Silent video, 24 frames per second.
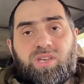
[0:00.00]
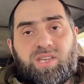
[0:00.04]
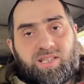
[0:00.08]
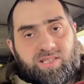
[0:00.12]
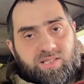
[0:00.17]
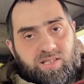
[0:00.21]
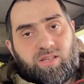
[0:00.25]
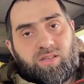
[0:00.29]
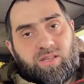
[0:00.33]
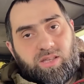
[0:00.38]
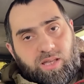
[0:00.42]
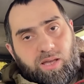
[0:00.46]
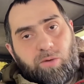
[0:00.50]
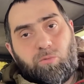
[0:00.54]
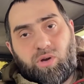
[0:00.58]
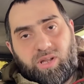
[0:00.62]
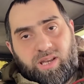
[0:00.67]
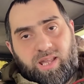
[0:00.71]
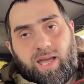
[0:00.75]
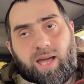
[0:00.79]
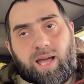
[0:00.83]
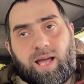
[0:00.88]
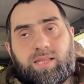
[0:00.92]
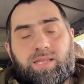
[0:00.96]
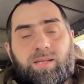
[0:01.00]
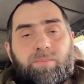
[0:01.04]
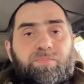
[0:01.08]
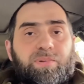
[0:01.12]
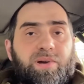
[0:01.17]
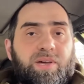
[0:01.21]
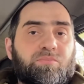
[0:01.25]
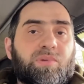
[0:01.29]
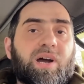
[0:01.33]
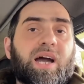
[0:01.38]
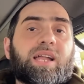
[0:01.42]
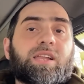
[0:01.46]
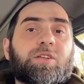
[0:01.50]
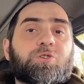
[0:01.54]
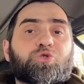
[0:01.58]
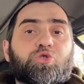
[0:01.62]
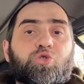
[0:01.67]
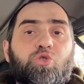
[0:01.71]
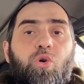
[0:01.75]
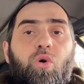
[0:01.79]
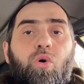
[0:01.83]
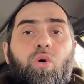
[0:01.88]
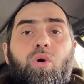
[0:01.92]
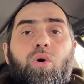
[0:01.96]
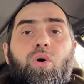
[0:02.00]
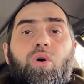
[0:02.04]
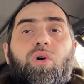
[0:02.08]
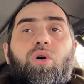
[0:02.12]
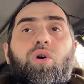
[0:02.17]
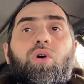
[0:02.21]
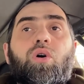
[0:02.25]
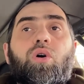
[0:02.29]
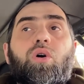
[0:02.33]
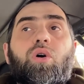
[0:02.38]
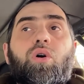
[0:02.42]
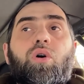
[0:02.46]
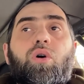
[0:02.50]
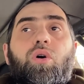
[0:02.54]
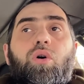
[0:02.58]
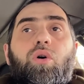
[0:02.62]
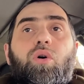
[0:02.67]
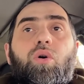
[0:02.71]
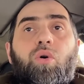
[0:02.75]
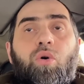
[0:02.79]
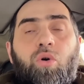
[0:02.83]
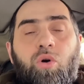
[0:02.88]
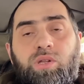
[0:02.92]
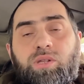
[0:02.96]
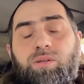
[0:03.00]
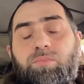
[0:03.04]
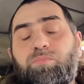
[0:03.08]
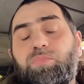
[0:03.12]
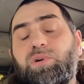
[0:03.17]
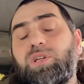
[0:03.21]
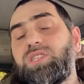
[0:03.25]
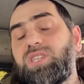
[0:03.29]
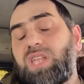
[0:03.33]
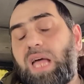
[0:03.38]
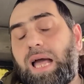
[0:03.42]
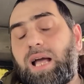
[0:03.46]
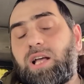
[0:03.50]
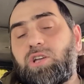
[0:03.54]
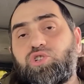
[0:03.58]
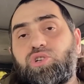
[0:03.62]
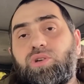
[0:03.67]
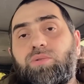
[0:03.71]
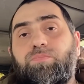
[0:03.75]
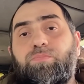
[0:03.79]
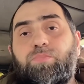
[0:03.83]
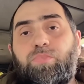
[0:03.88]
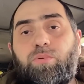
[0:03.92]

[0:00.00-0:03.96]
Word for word: если его реально поймали, что он был также